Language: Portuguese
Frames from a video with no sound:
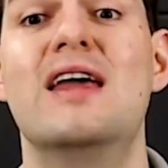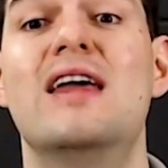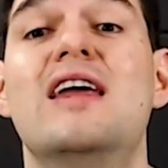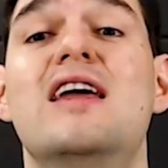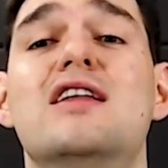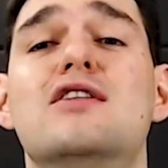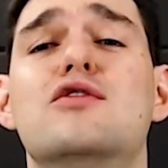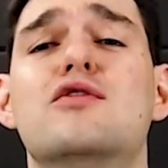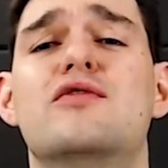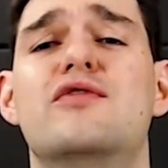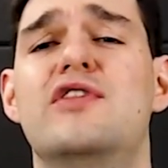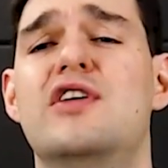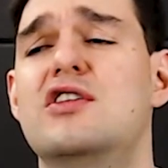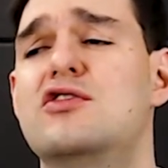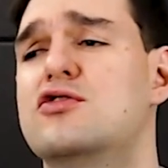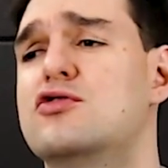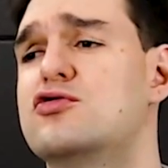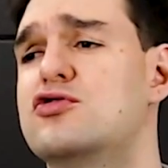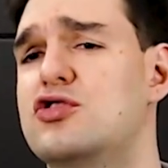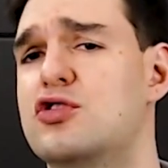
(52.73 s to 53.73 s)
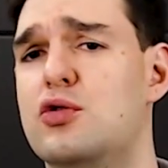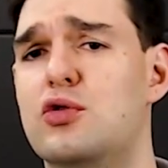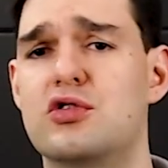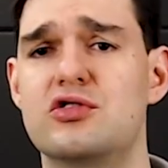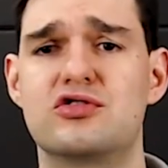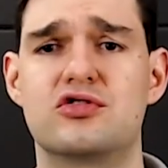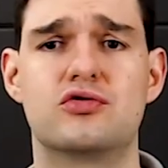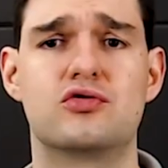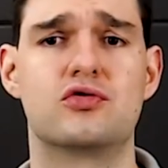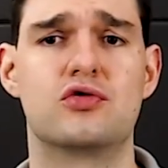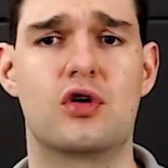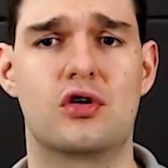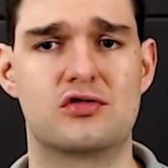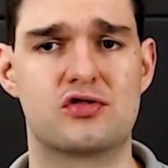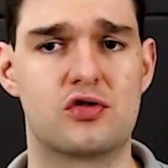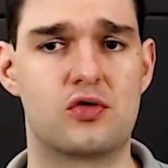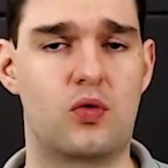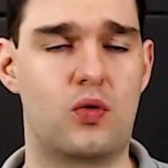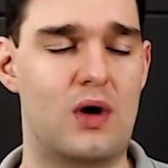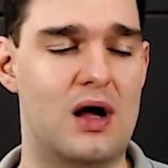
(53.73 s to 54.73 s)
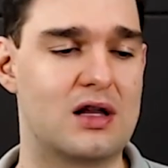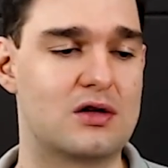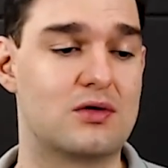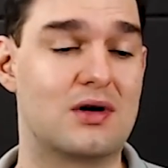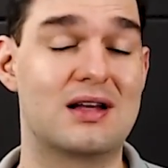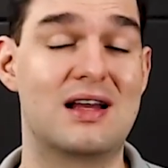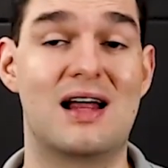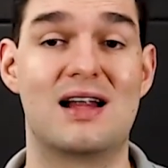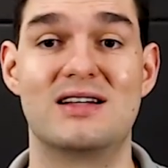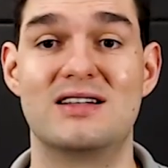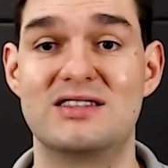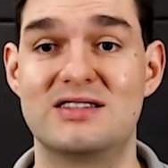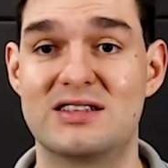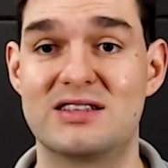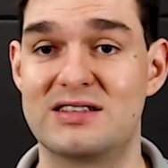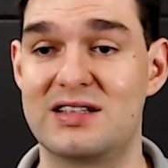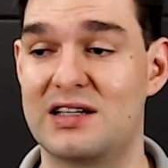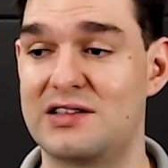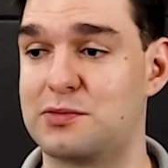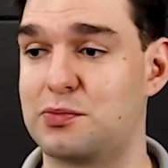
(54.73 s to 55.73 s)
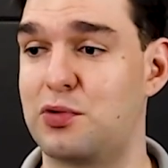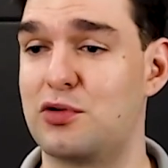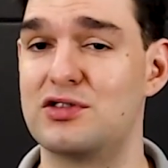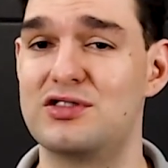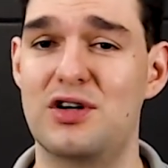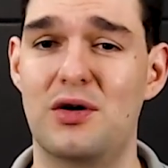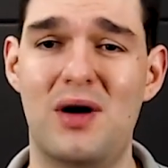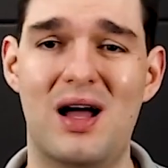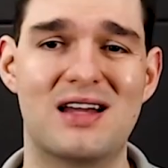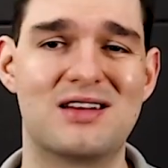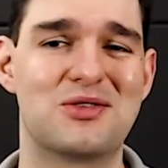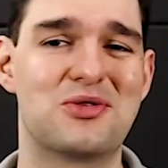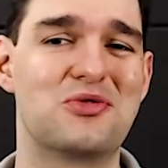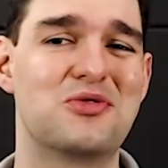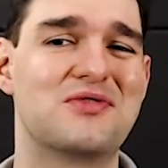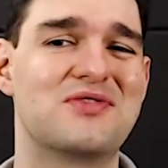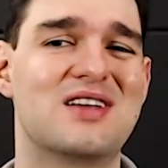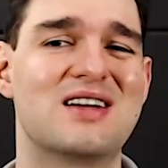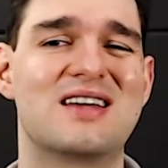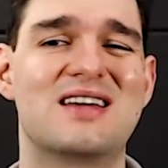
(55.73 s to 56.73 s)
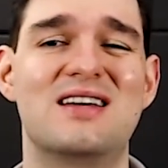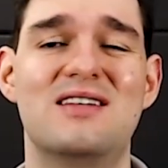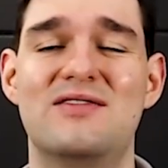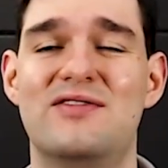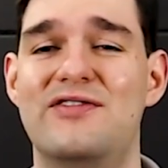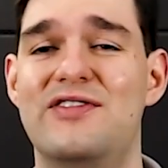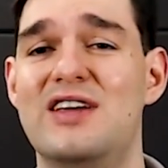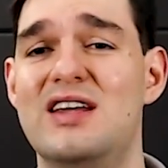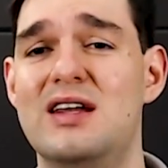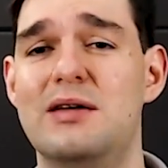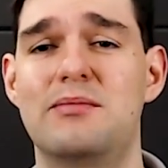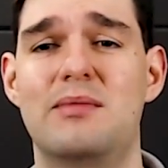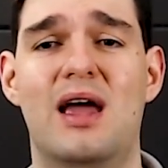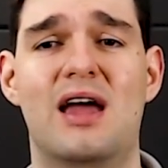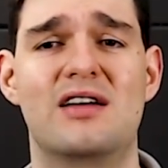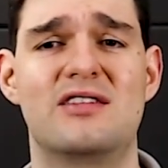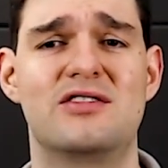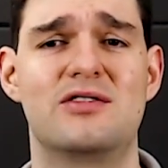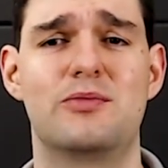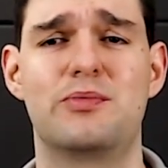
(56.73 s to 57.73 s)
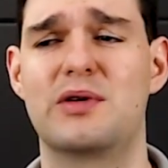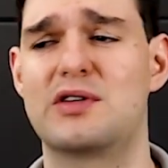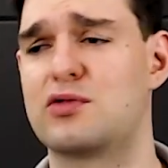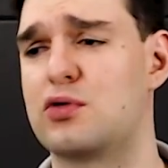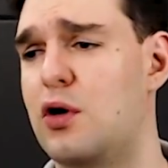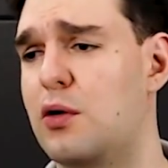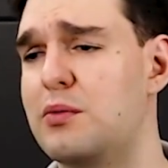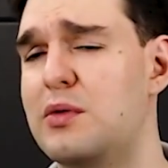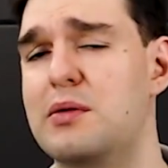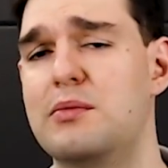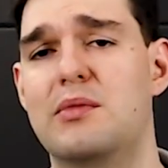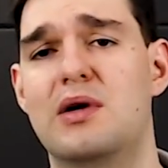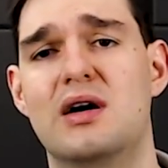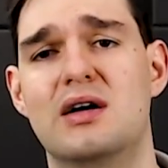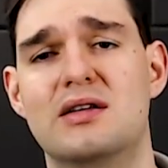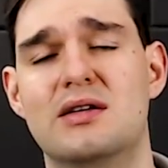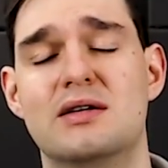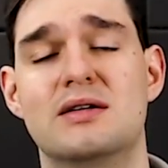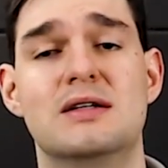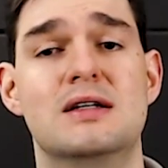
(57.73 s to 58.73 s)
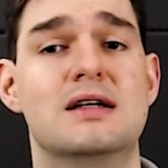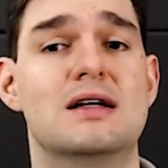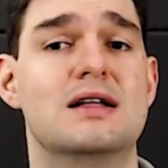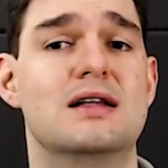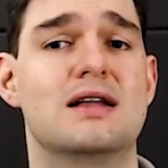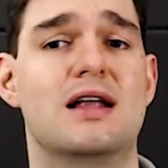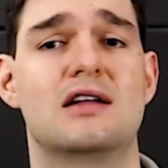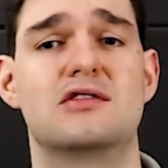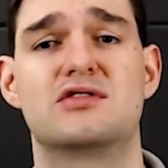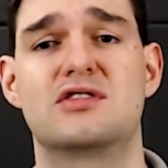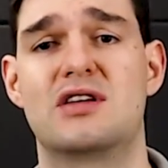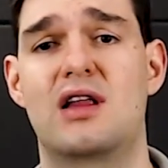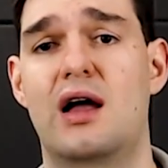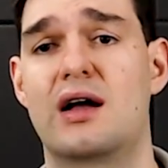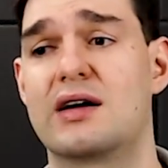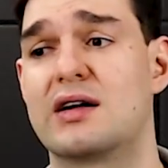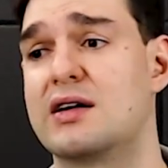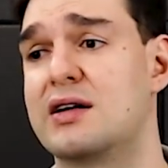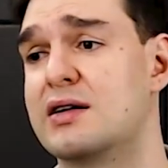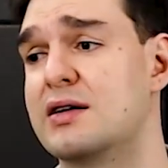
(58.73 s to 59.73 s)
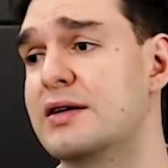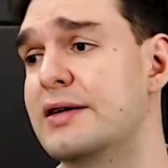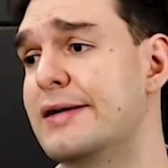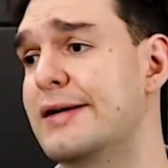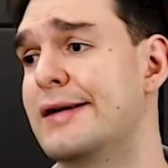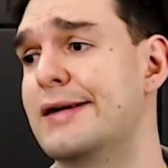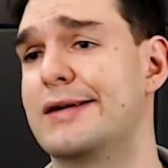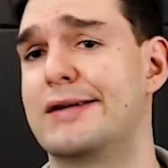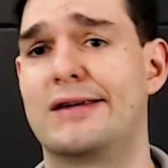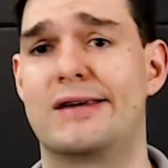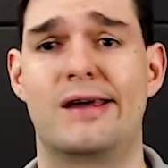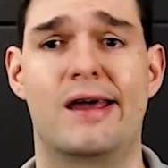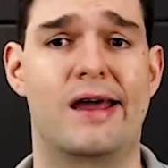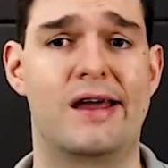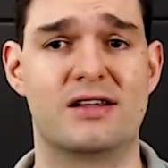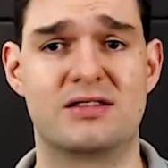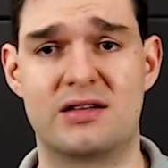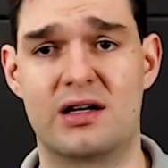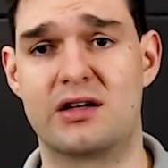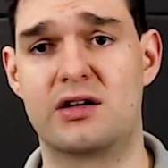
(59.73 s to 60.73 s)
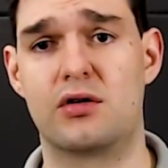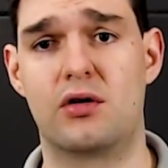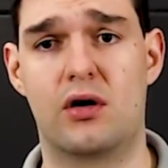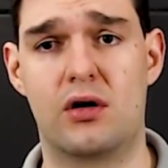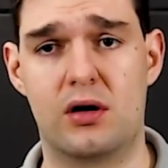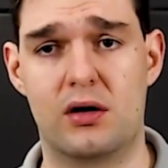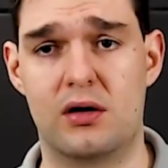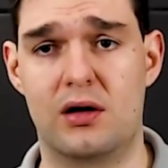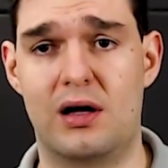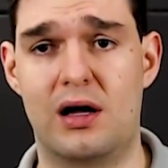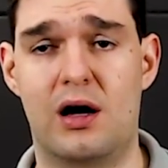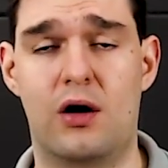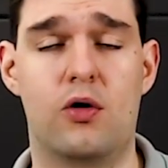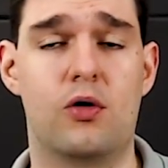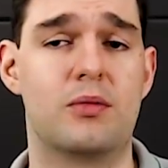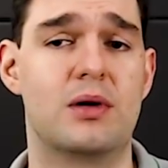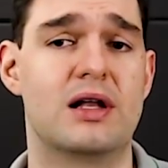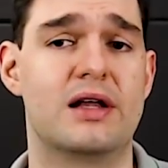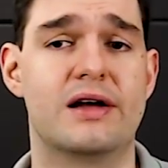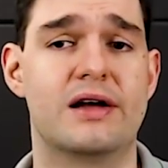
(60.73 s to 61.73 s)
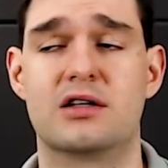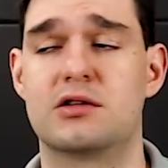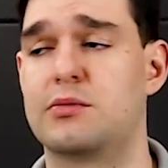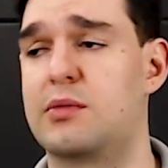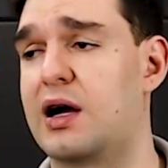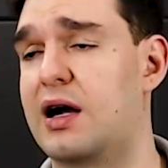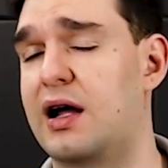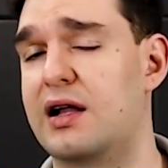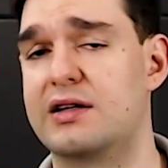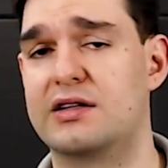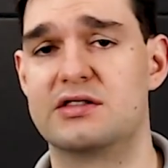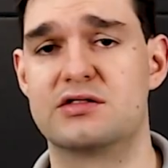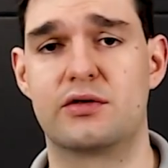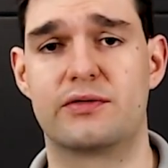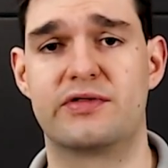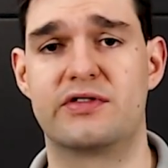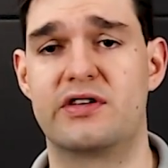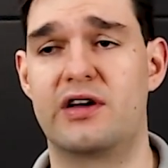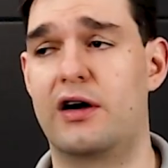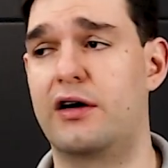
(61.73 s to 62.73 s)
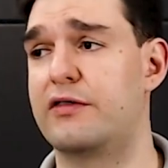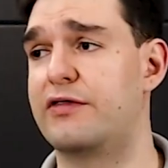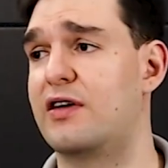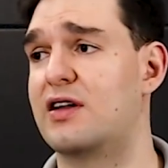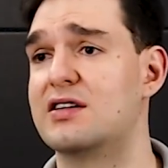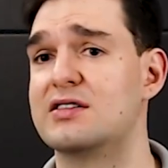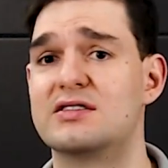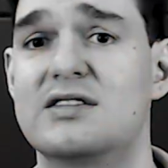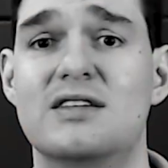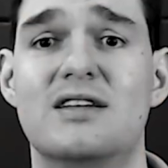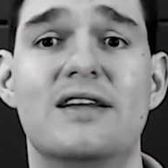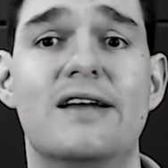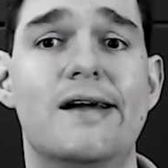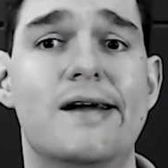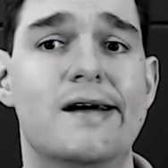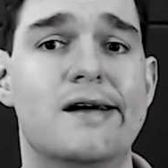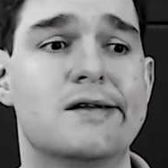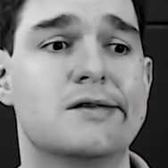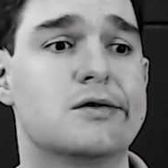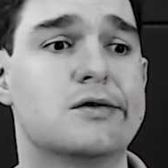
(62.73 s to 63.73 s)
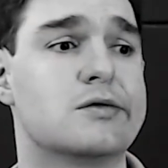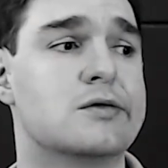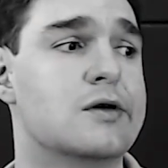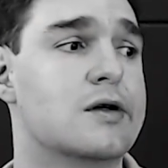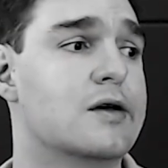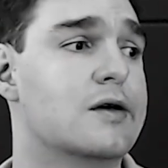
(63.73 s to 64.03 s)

E no vídeo de hoje do nosso quadro Analytics Responde é uma dúvida que vira e mexe, o pessoal me manda lá no Instagram, que é esse aqui, ó, arroba Leandro Magalhães Oficial, falando assim, Leandro,